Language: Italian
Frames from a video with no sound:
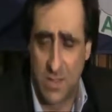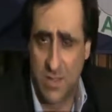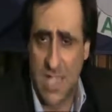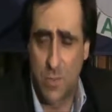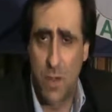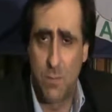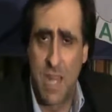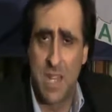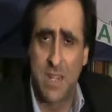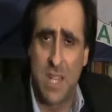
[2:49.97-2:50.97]
eh,
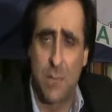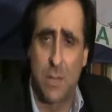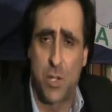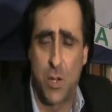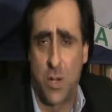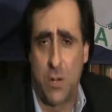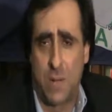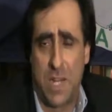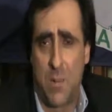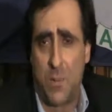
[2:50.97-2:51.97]
sessualmente, perciò
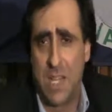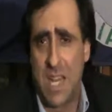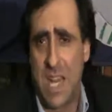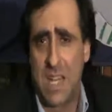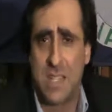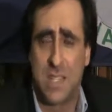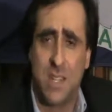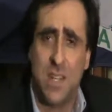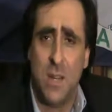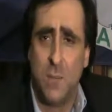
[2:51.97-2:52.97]
parliamo di
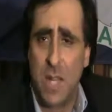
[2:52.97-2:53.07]
AIDS,